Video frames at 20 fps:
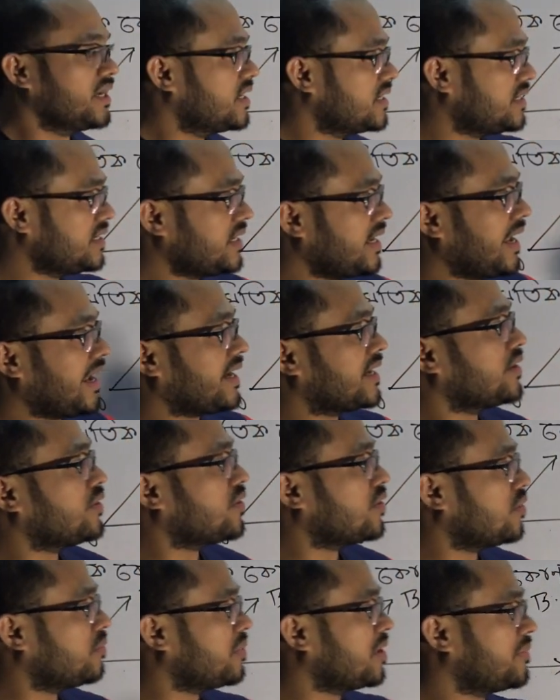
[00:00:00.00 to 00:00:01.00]
ঠিক একই
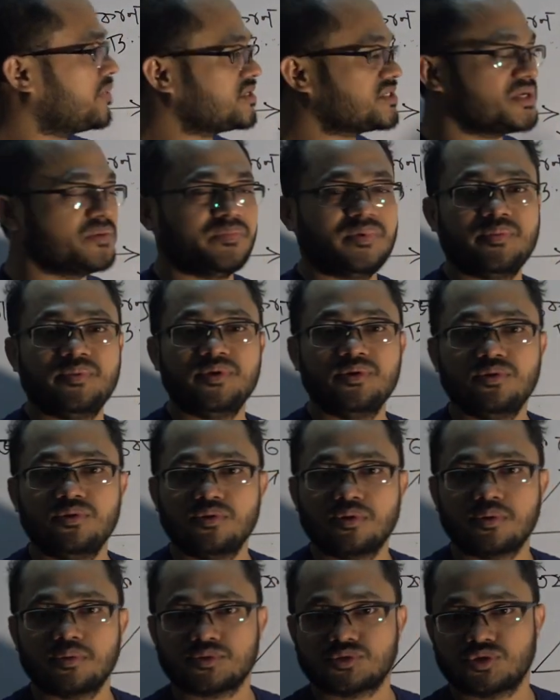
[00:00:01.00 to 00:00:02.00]
রকমভাবে সে বিভিন্ন
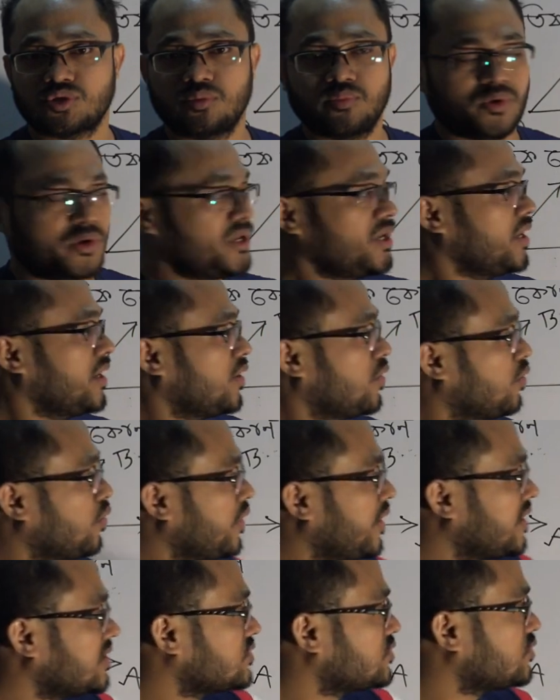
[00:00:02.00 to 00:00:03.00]
সময় ও এক্স